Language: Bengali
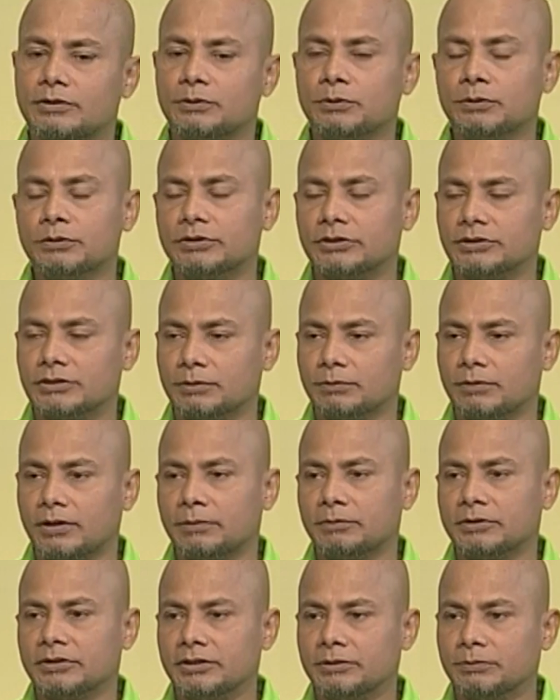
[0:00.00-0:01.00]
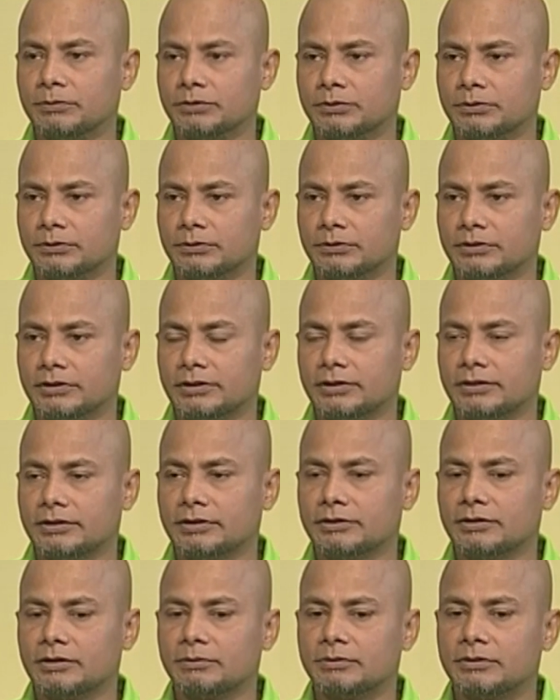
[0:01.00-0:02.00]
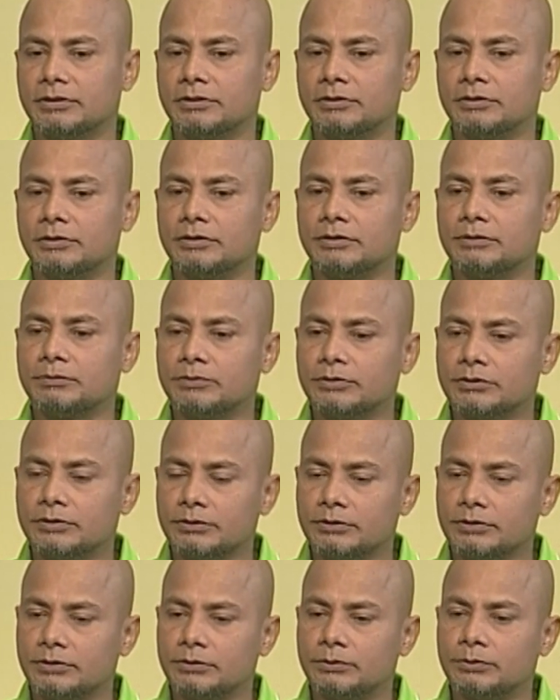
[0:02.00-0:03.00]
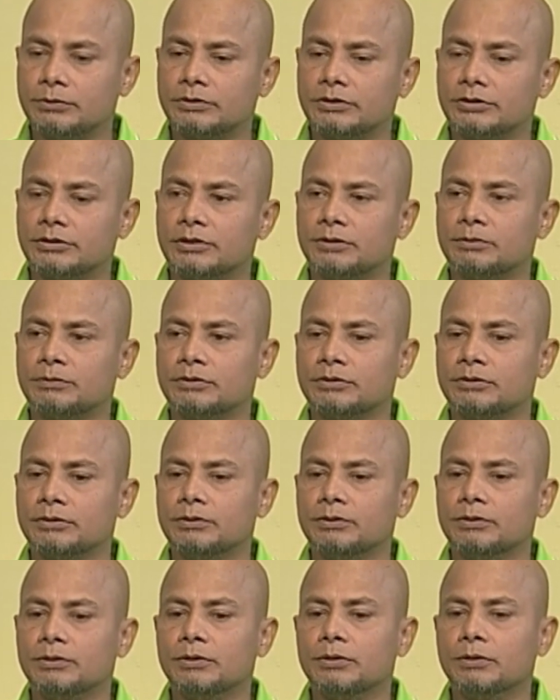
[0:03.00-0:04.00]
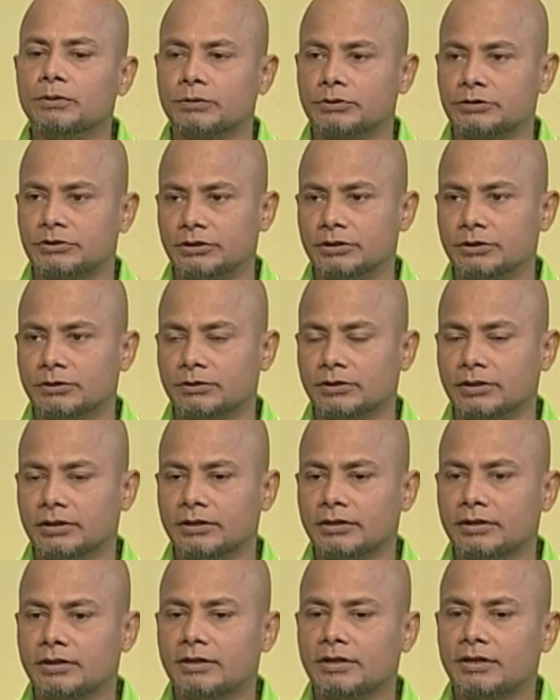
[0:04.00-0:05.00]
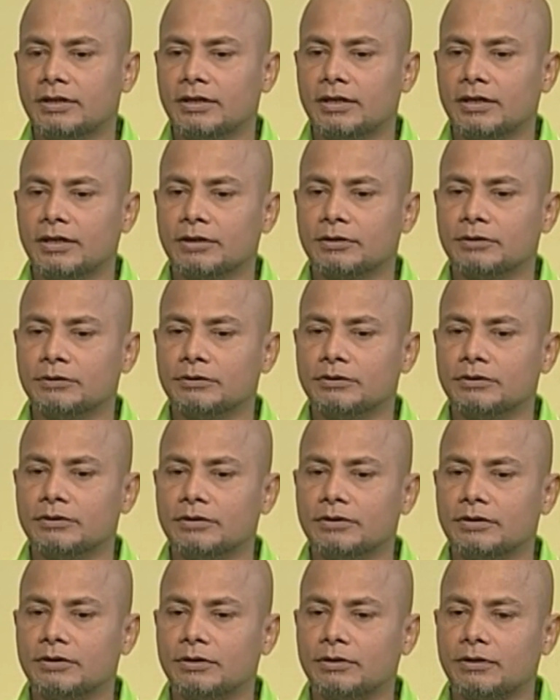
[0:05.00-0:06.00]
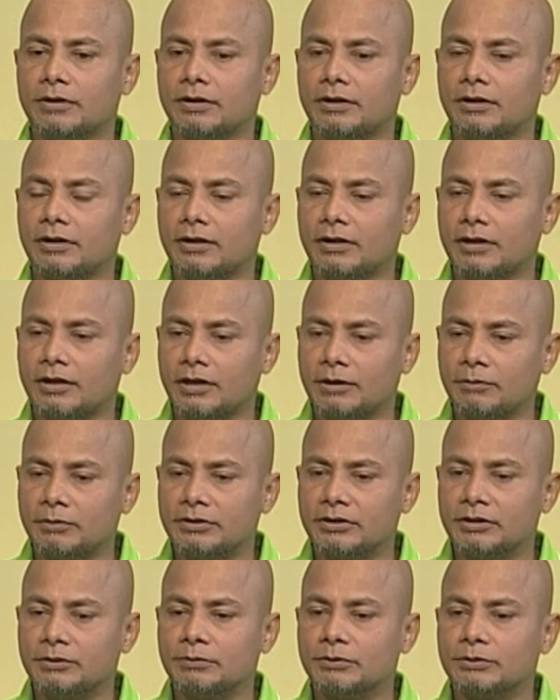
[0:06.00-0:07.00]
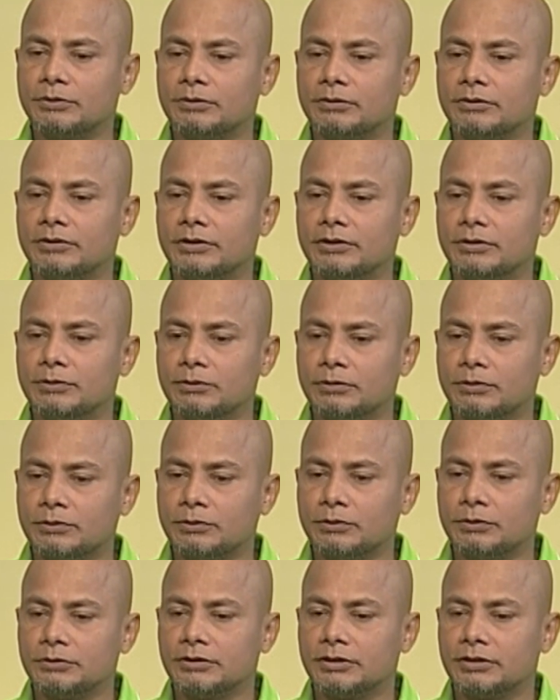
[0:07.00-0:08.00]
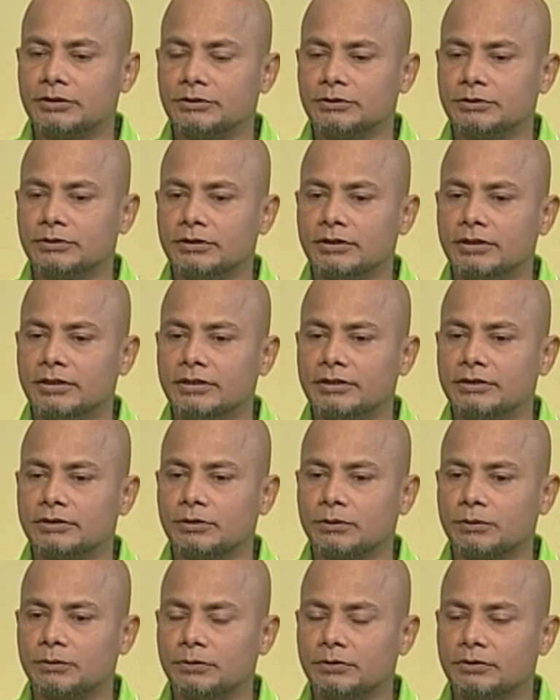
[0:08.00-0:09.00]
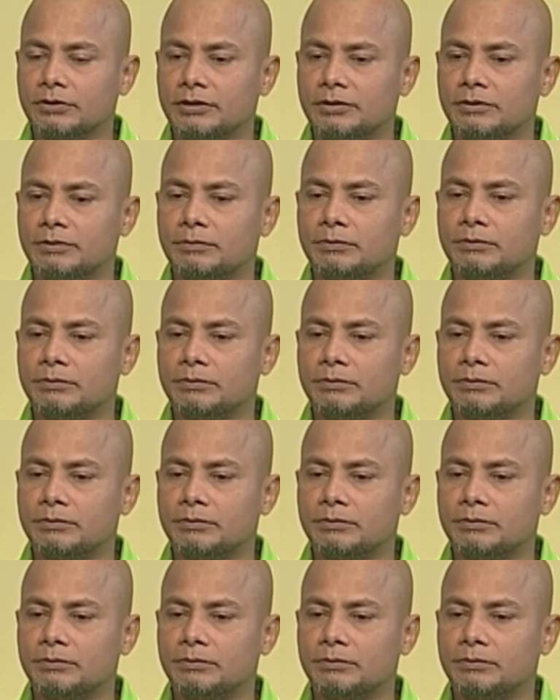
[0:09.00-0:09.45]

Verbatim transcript: ঘুরতে যাব আমাদের মতো করে কিন্তু আমাদের মতো করে ঘুরতে যাওয়ার মতো লোক ছিল না এখন আমাদের মতো করে লোক খোঁজার জন্যে তখনকার